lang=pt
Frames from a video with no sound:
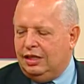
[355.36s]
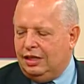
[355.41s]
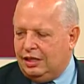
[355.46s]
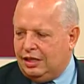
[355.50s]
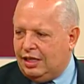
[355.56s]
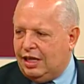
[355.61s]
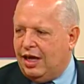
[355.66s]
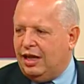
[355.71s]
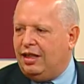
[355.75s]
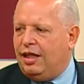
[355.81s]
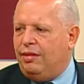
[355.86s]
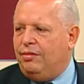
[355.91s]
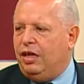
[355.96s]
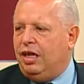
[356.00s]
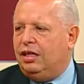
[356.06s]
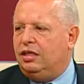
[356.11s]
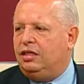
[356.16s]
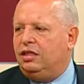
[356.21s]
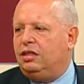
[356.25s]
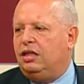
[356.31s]

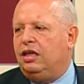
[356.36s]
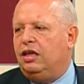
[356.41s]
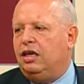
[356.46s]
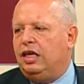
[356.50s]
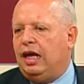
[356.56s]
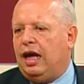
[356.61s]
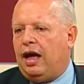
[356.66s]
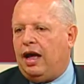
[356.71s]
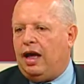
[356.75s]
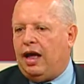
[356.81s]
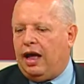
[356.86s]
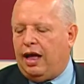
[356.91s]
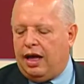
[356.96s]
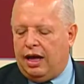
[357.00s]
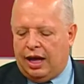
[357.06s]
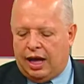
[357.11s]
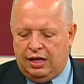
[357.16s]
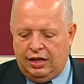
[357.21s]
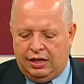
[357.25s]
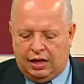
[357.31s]
Exatamente. Que, a,
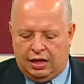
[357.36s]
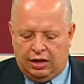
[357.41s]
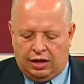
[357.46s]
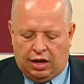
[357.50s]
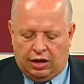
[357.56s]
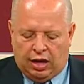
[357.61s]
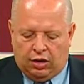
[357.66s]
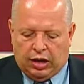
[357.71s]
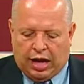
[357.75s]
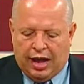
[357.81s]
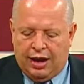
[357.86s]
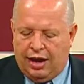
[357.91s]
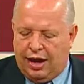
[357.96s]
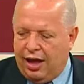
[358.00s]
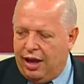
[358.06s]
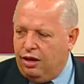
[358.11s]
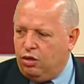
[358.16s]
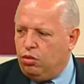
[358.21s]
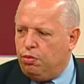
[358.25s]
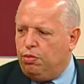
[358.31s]

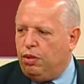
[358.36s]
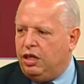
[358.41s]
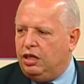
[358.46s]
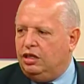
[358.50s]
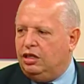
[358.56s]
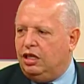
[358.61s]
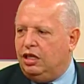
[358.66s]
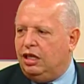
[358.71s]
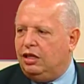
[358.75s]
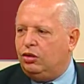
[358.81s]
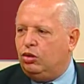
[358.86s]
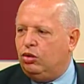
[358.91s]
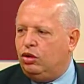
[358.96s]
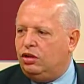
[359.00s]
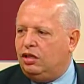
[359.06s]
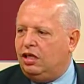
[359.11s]
além do plano diretor,